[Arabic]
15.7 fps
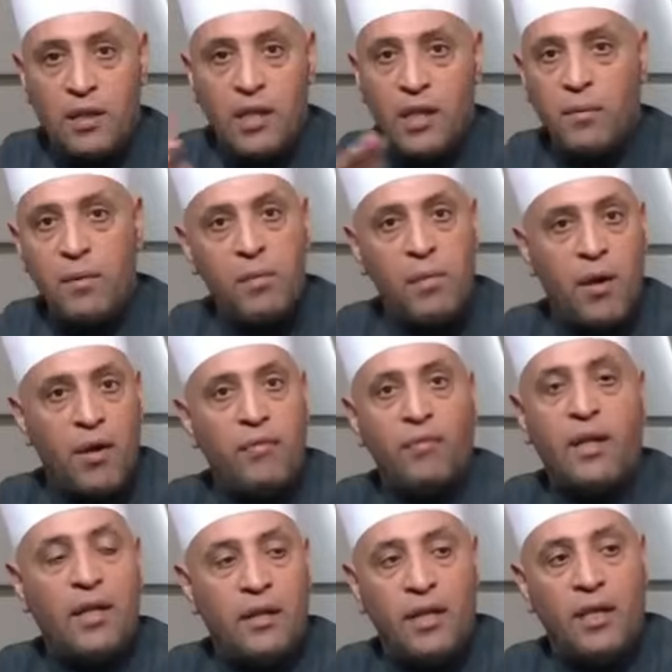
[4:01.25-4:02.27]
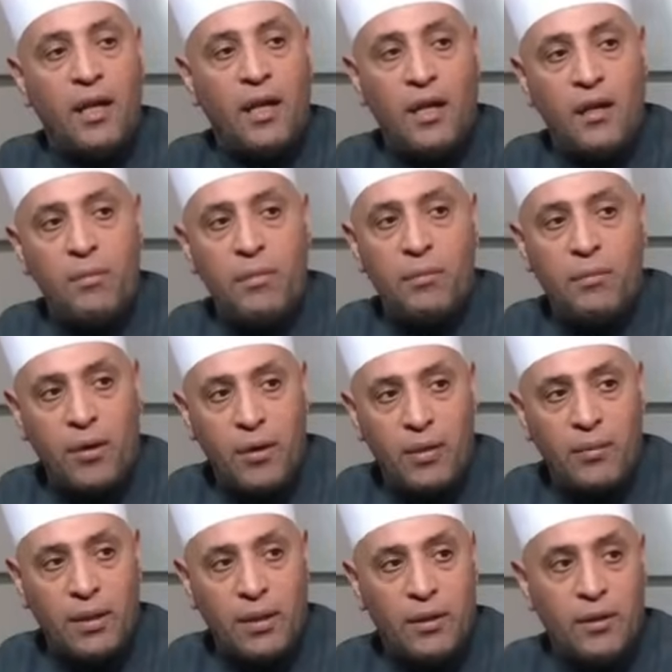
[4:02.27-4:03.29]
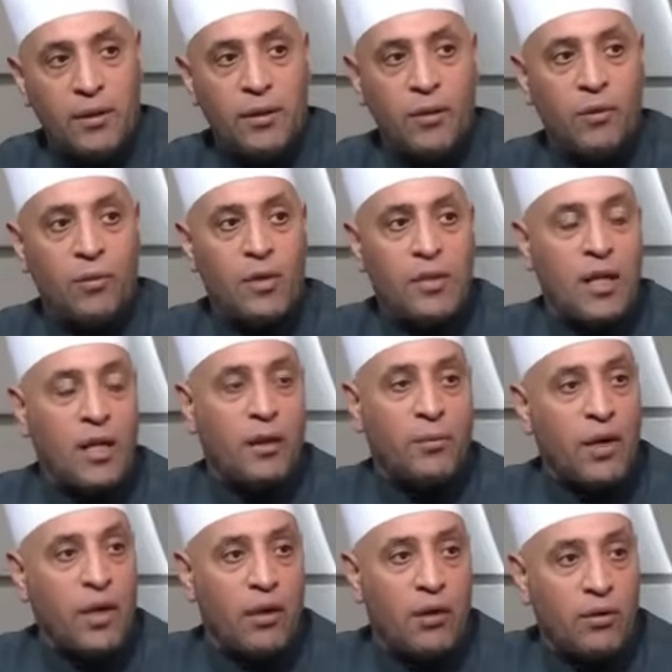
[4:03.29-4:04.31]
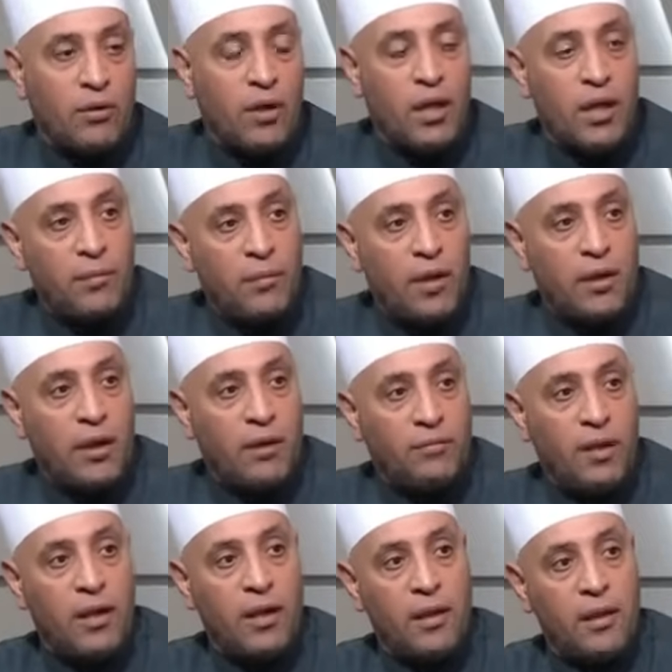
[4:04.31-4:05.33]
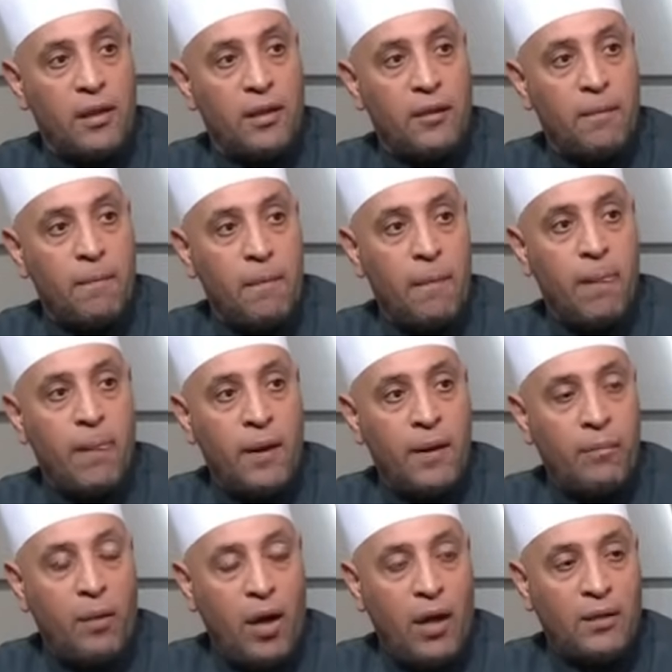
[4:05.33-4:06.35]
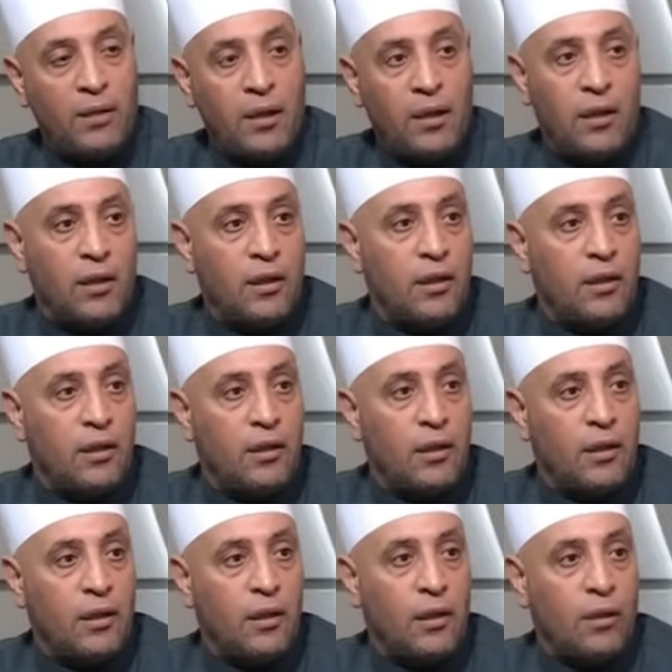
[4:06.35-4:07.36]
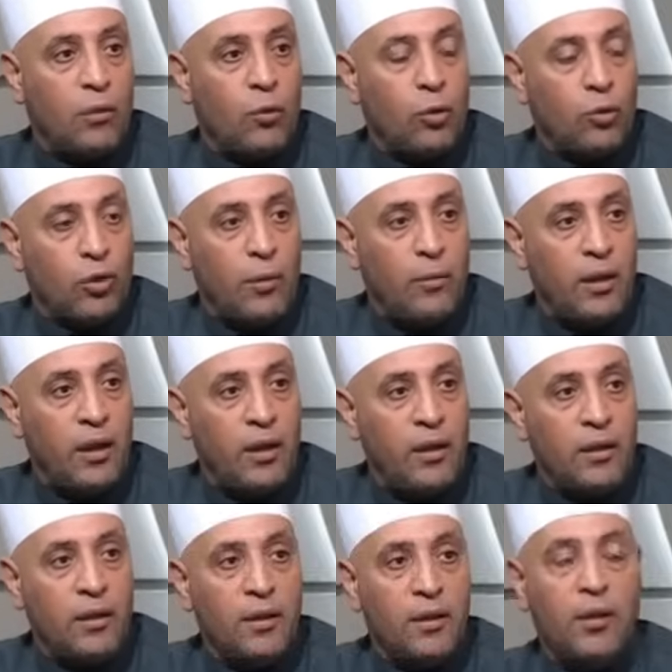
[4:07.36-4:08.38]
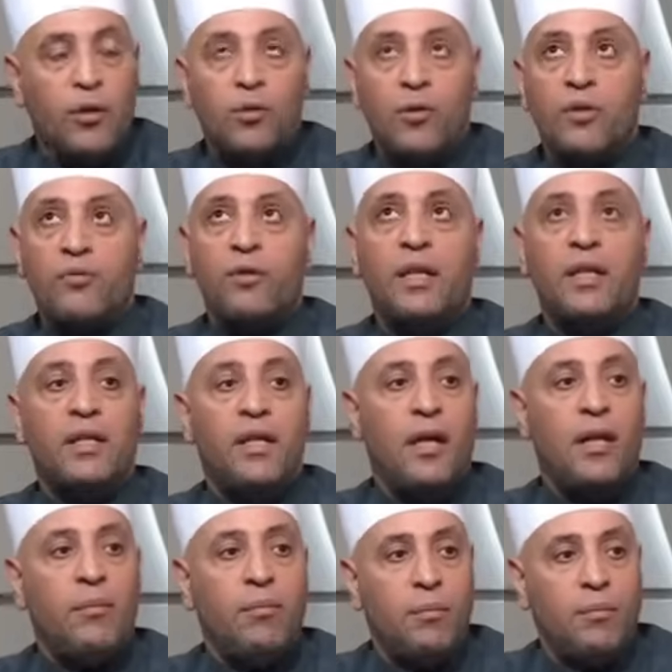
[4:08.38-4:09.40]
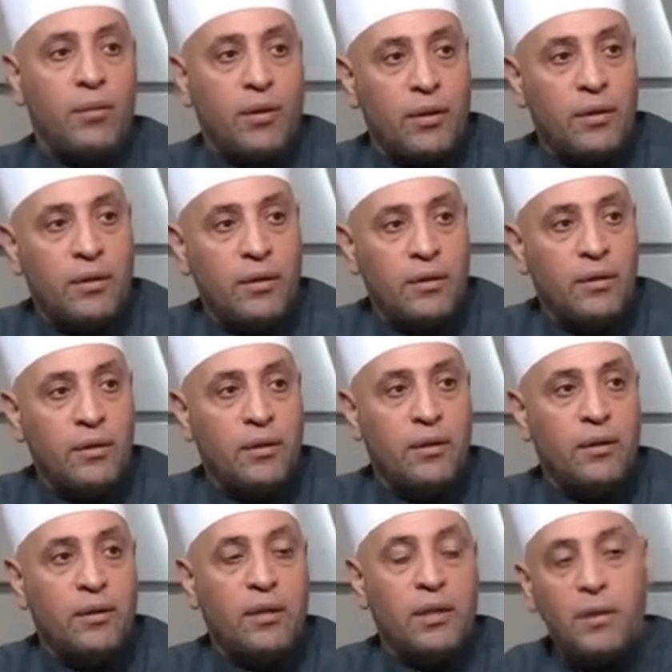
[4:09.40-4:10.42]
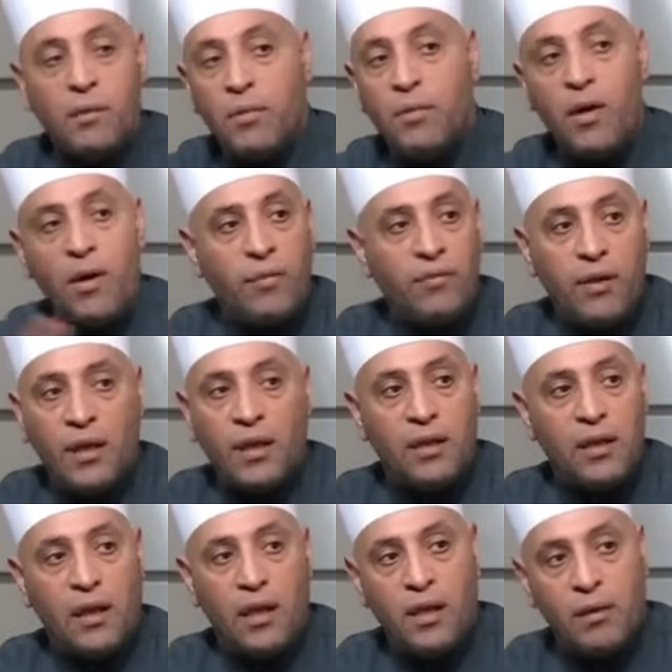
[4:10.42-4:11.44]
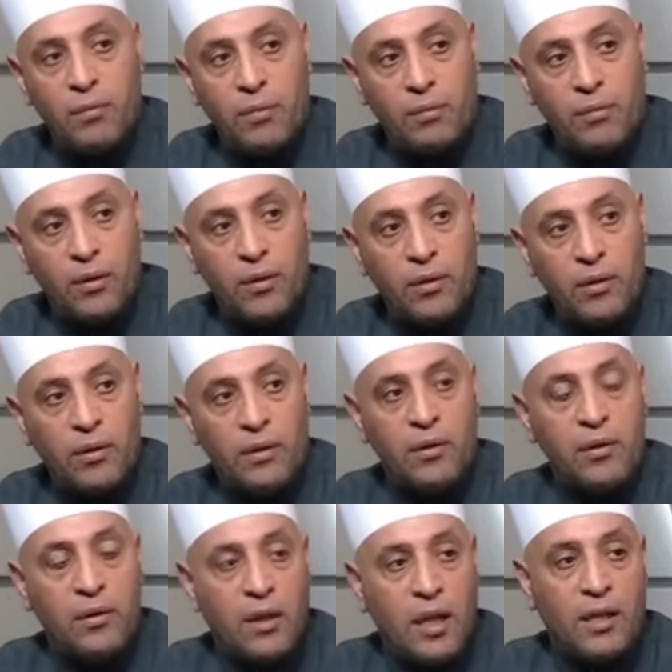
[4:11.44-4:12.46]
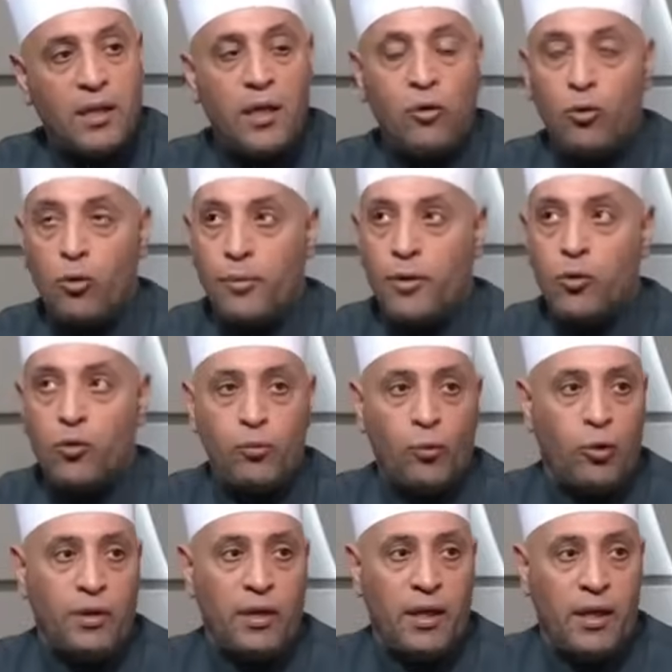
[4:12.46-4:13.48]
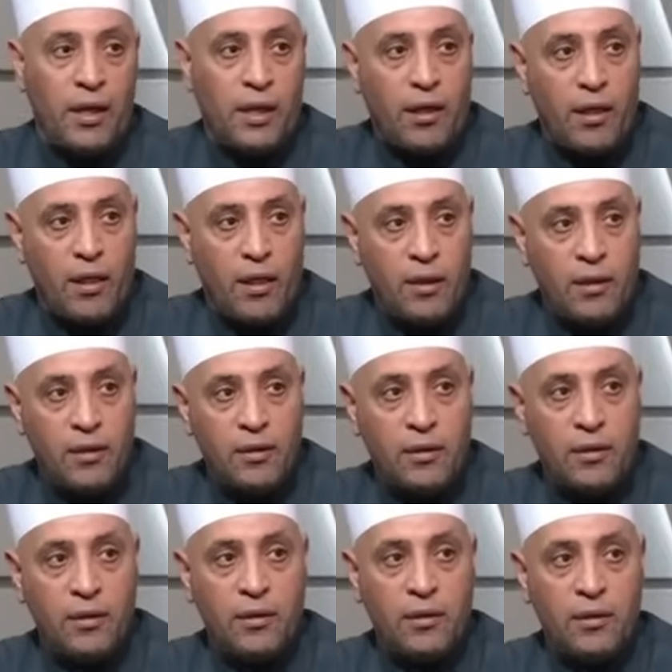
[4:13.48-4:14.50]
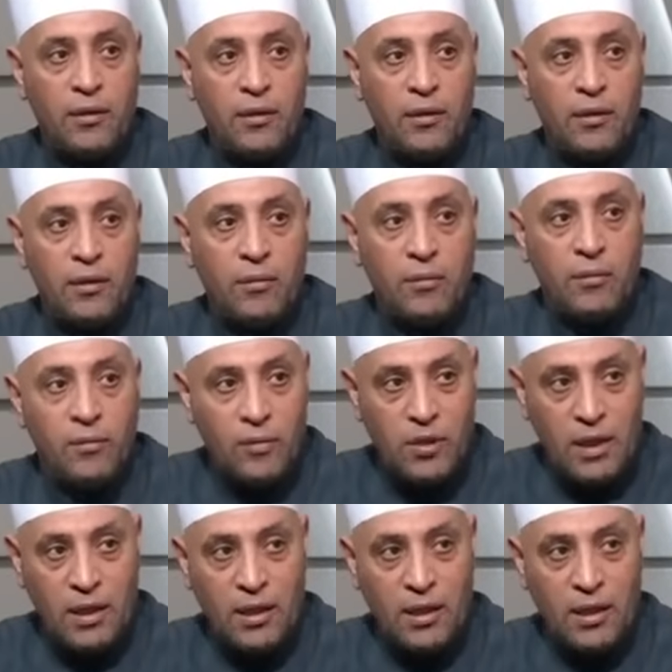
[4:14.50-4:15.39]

النبي ما رفع يديه على المنبر ابدا ولذلك من الاخطاء اللي بيقع فيها بعض آه، الخطباء انه يرفع ايديه على المنبر مم. النبي ما رفع يديه على المنبر كان يدعو باصبعه هكذا سيدنا